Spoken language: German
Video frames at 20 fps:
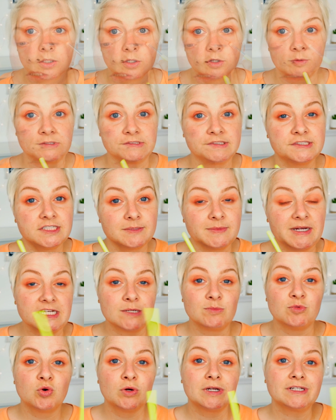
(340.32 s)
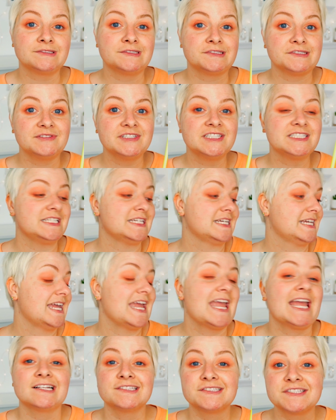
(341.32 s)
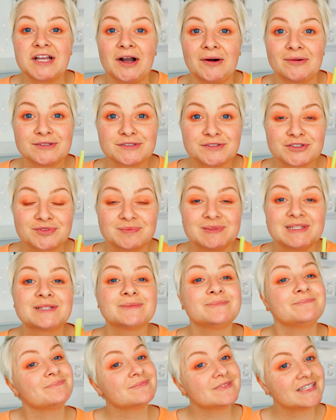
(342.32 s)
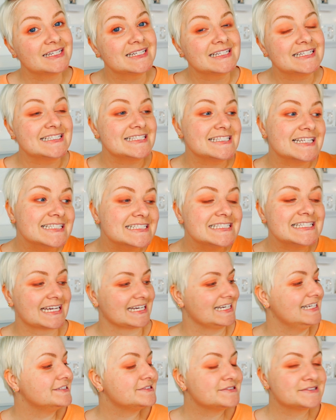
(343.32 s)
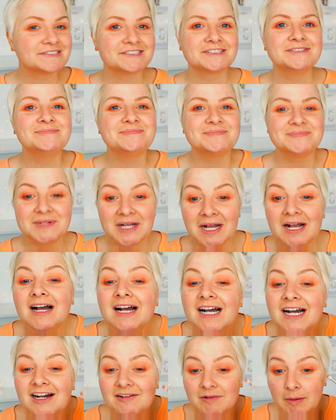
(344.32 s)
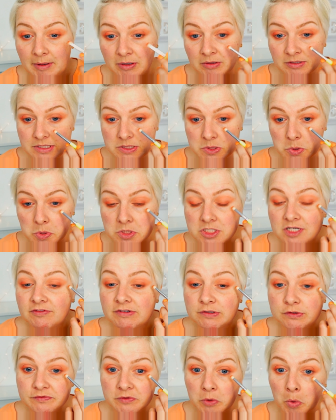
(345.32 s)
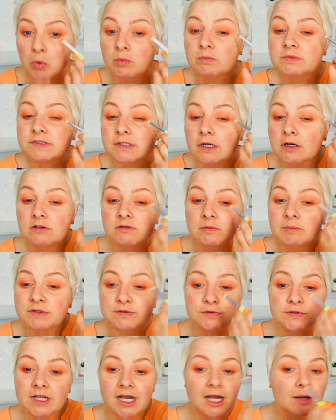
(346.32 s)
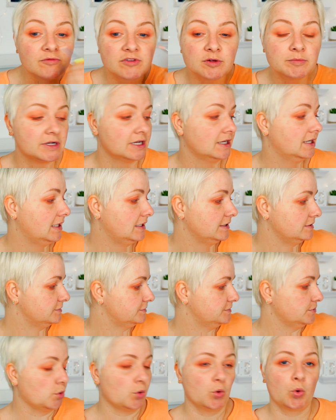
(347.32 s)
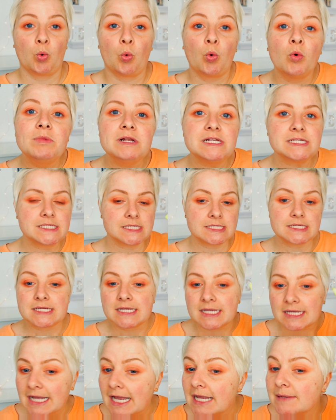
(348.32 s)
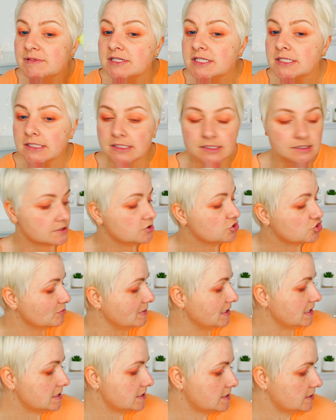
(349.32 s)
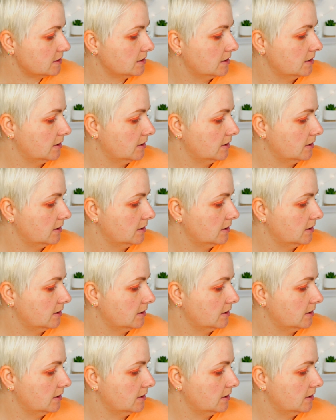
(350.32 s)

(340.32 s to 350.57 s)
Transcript: Übrigens seht ihr, bei dem Look ist es wichtig, erst die Augen zu schminken, dann den Rest. Wenn man unten drunter mal so viel rumsaut und man so nah am Wimpernkranz rubbelt, reibt, schminkt.